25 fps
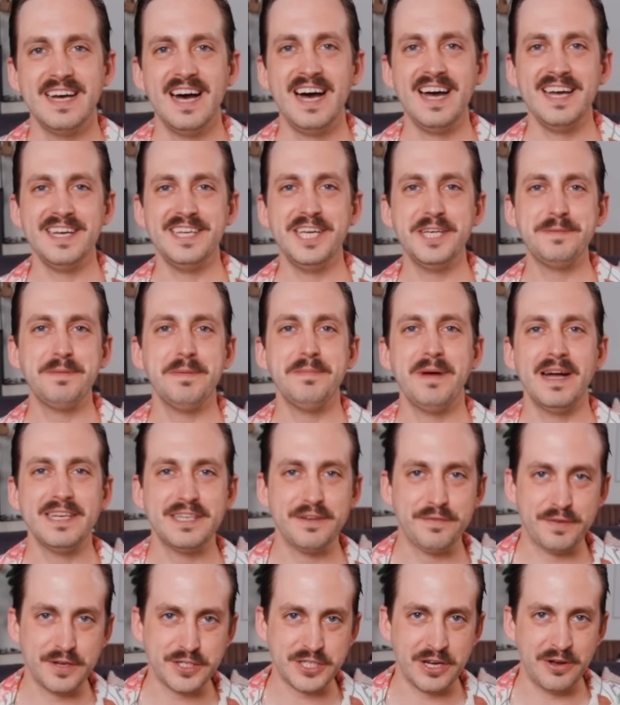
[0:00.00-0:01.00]
Hi, ich bin
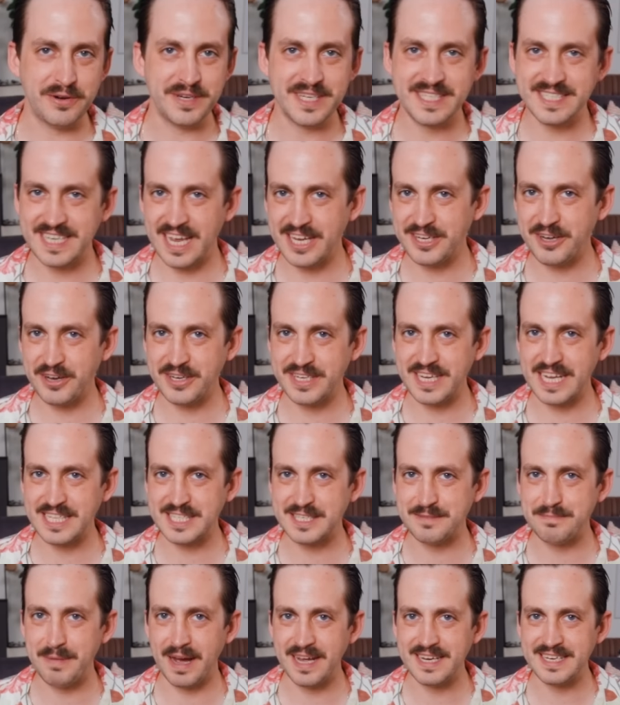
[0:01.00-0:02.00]
Martin Fischer und ich zeige euch
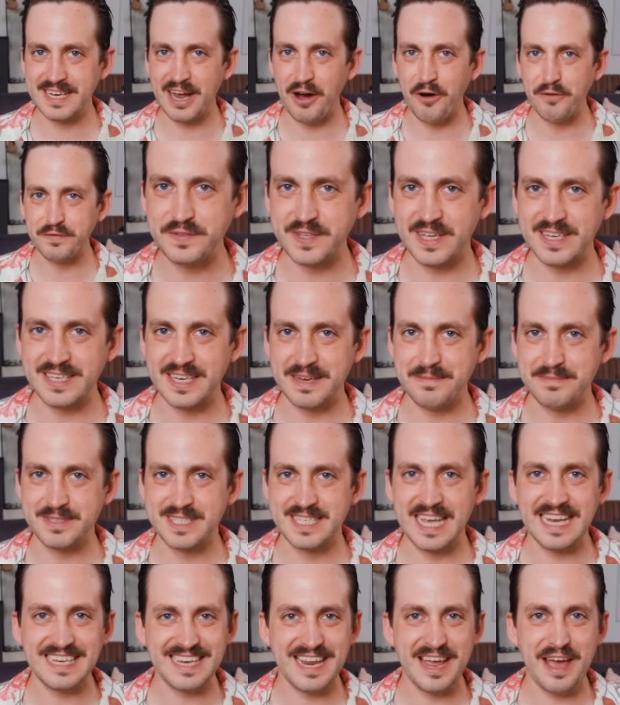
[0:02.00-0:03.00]
jetzt meinen Auftritt im
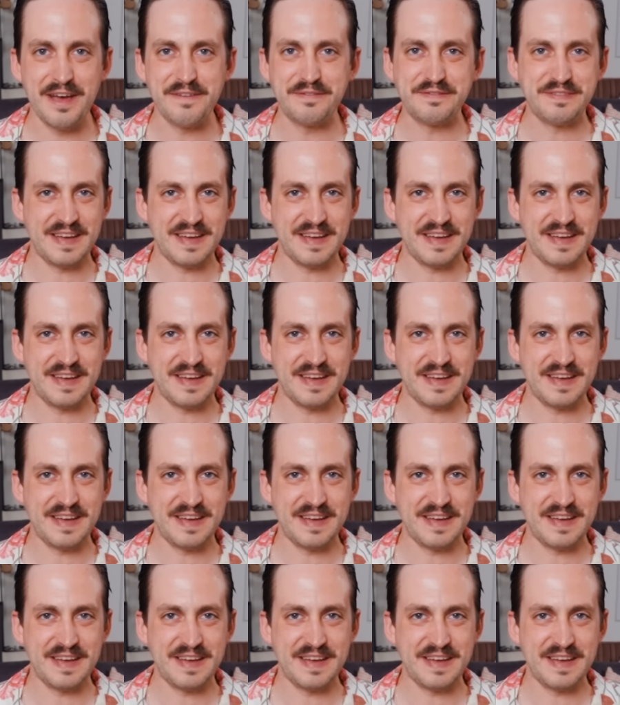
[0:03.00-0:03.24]
ZDF